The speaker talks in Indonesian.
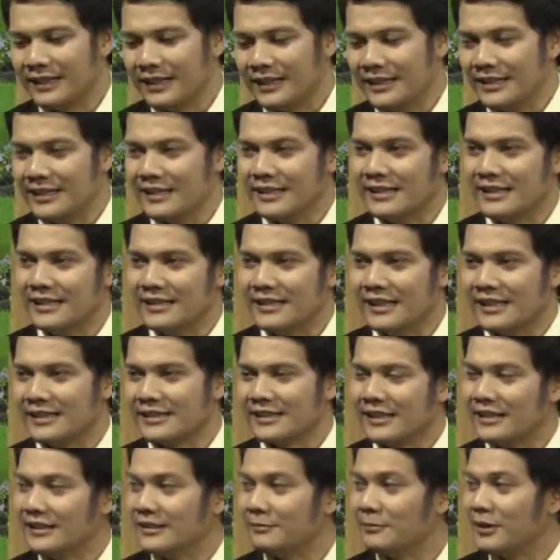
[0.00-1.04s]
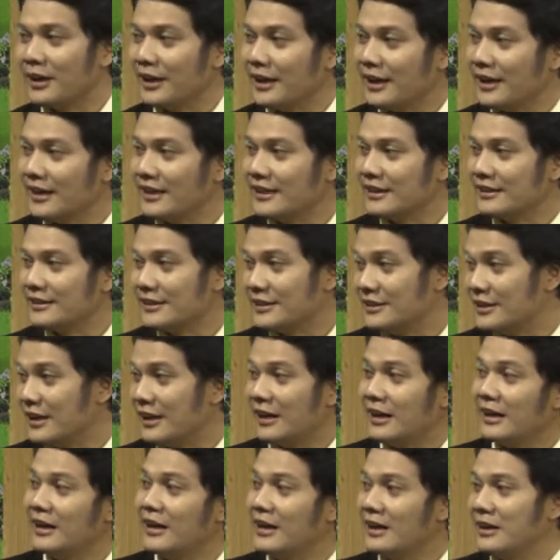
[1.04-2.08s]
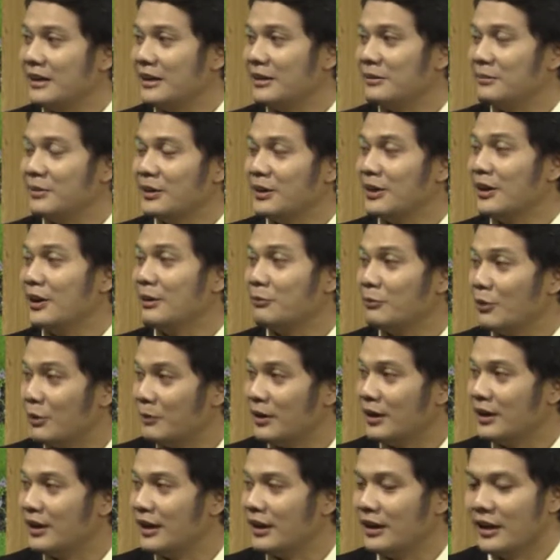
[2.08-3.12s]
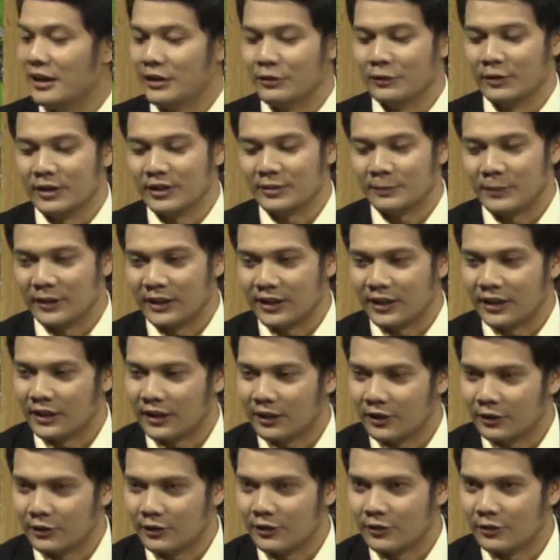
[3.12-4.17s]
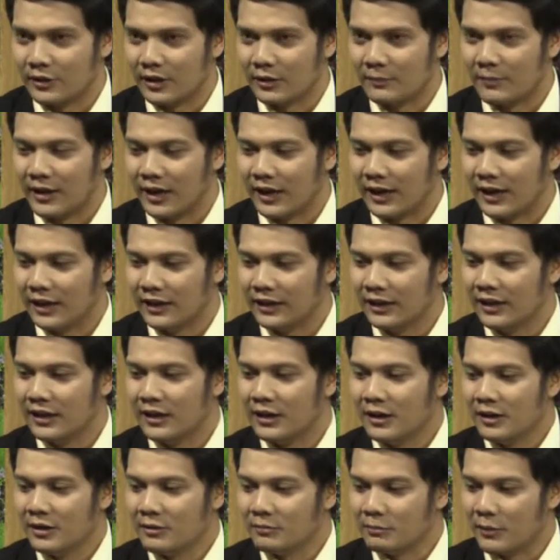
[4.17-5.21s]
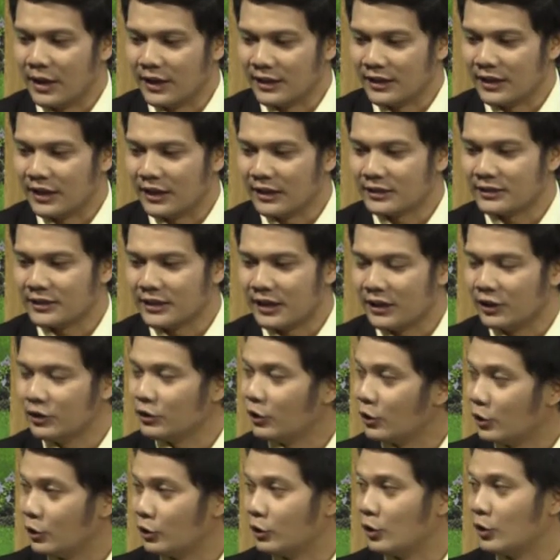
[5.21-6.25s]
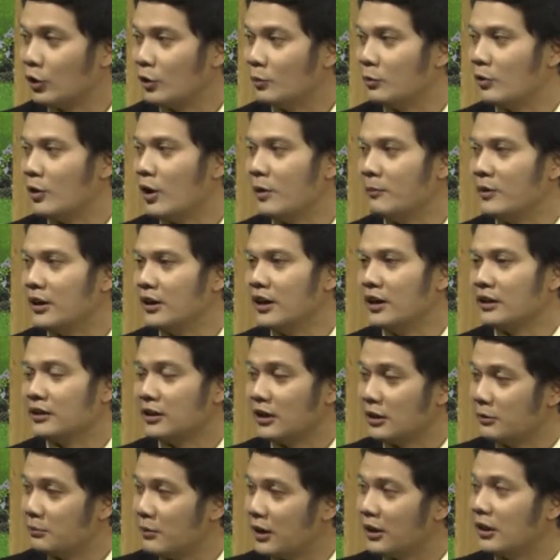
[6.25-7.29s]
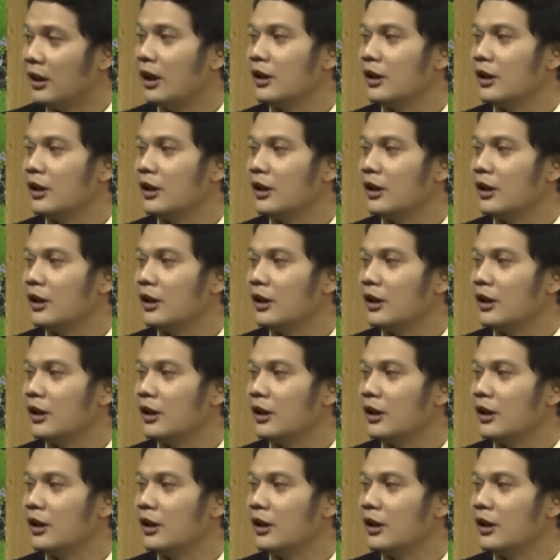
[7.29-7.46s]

tadi dijelaskan mengenai sejarah dari pendirian Muhammadiyah hmm. dan juga seperti kita tahu juga bahkan banyak sekali tokoh-tokoh Muhammadiyah yang terlibat